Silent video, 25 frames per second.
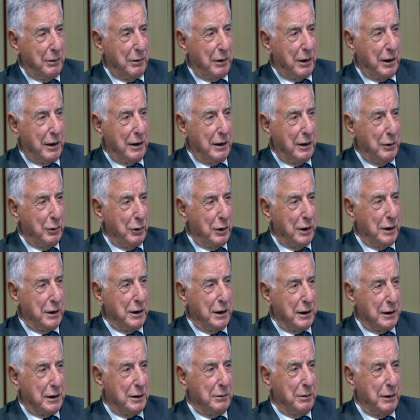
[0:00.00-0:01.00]
أنه لن
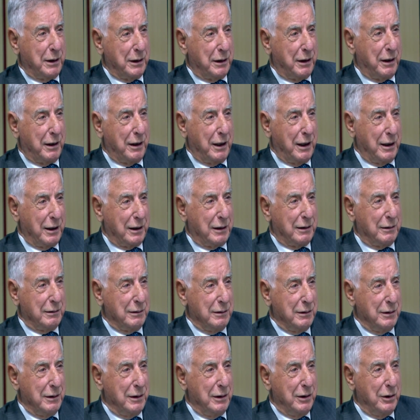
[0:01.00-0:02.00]
يأتي بعد ذلك
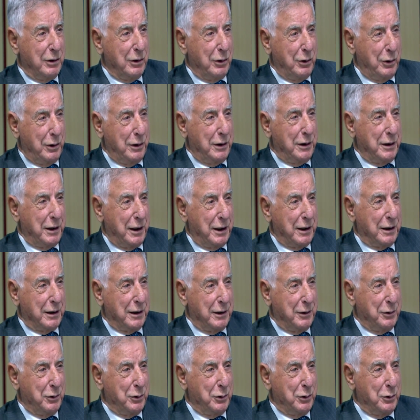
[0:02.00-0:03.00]
أعلن
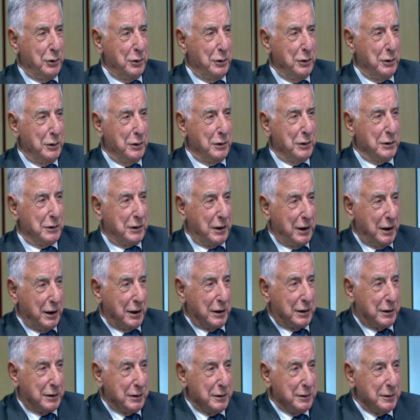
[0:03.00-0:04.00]
أنه
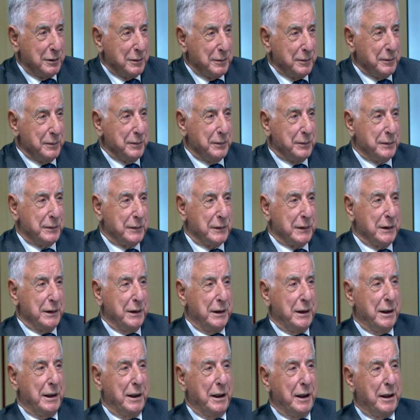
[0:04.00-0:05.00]
سيأتي
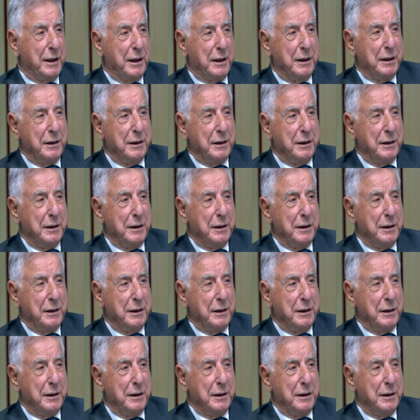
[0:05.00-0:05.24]
إذا